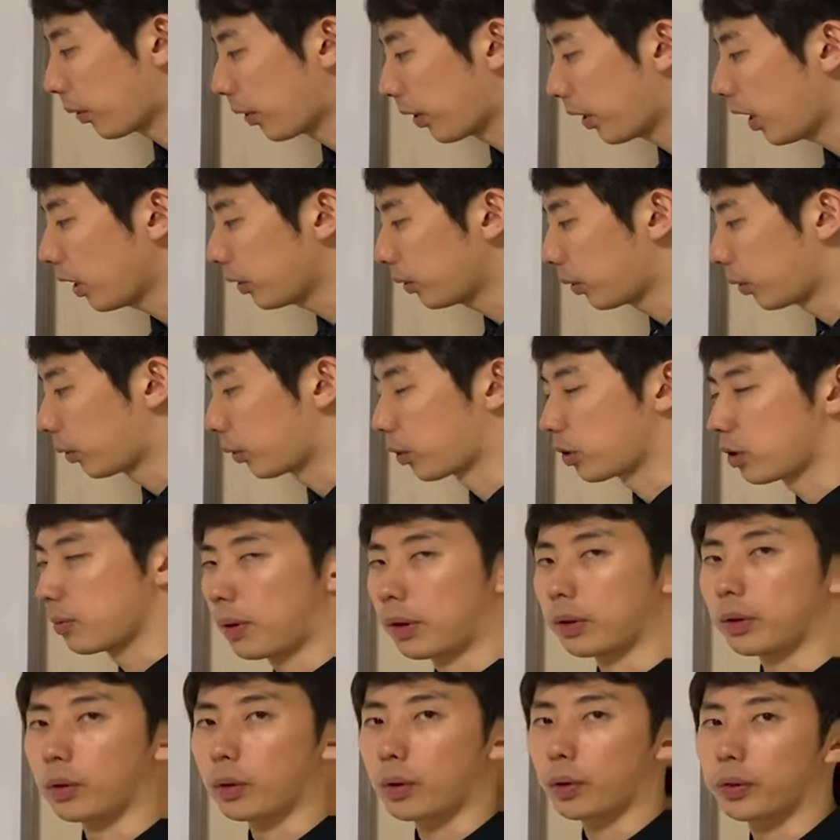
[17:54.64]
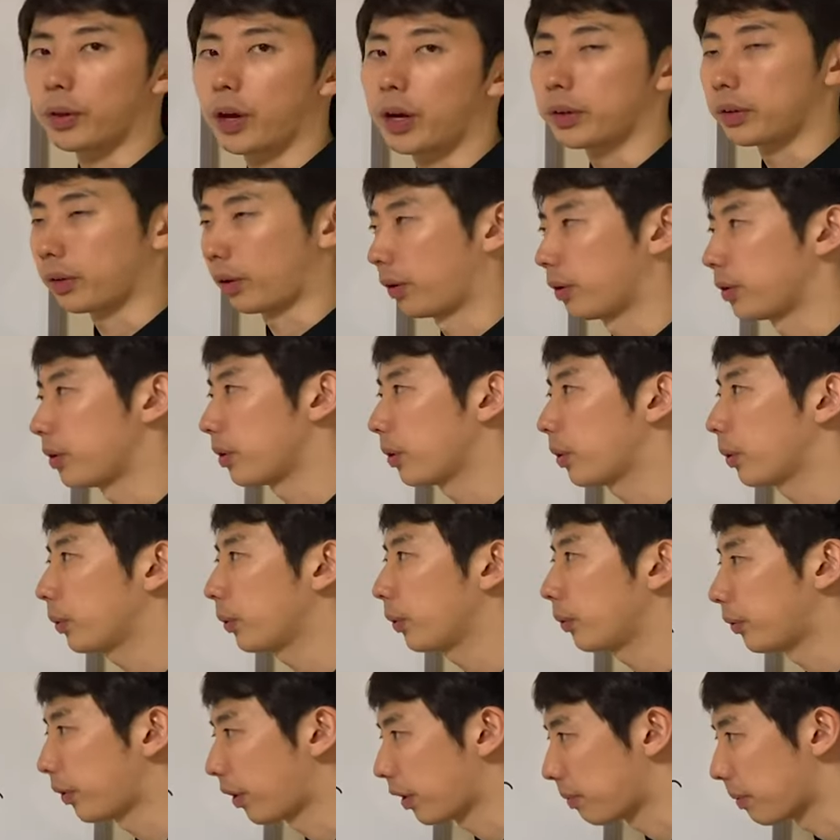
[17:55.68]
これが問いの2番の答えというこ
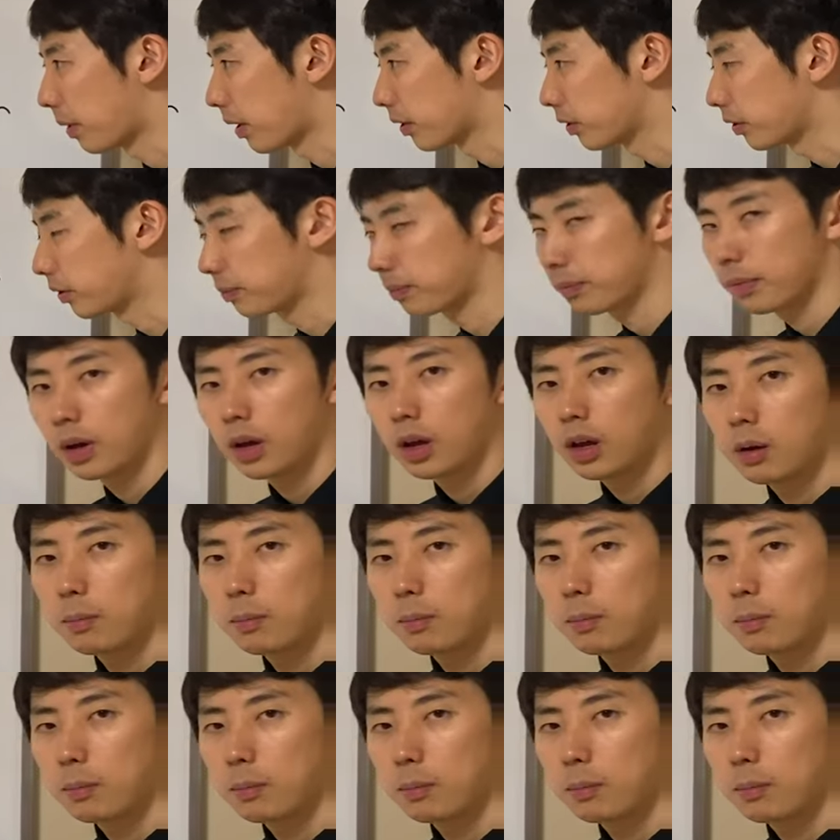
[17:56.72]
とになります。